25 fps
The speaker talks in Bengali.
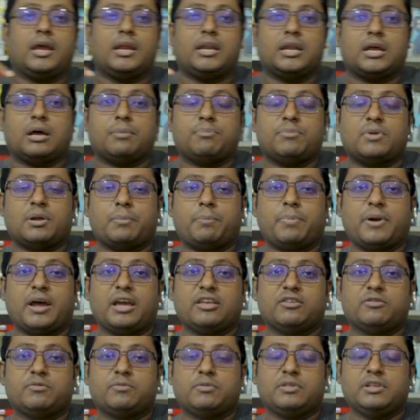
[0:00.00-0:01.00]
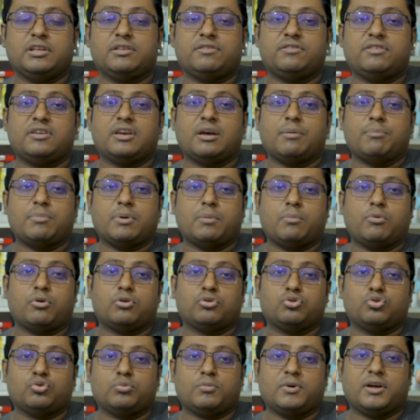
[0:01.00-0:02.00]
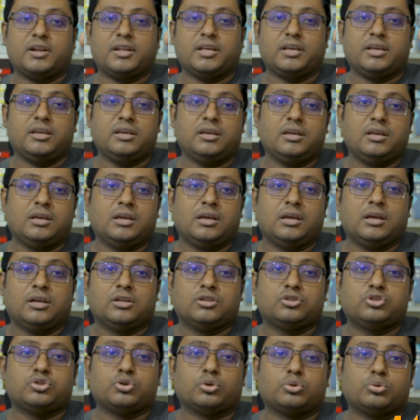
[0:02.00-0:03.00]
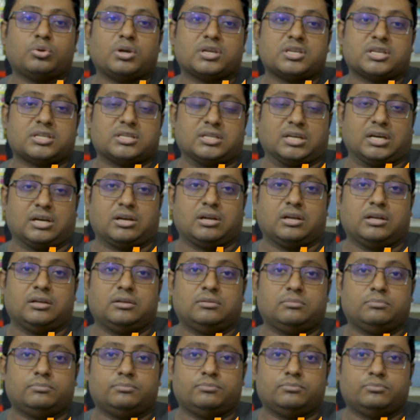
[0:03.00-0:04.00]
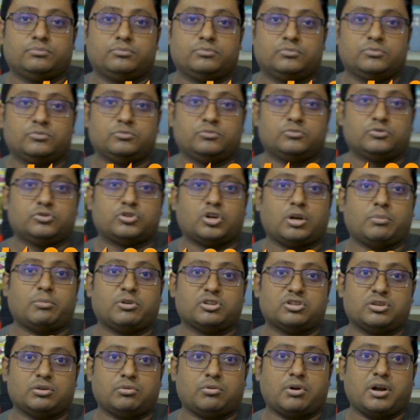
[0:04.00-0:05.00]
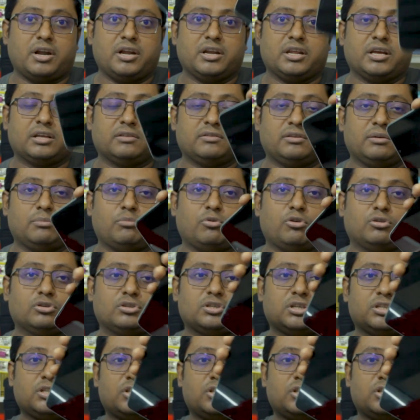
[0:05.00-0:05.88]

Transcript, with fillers: এটা আপনার প্রাইস নিচ্ছি আমরা বর্তমানে চোদ্দো হাজার টাকা ছয় মাসের ওয়ারেন্টি আছে বক্স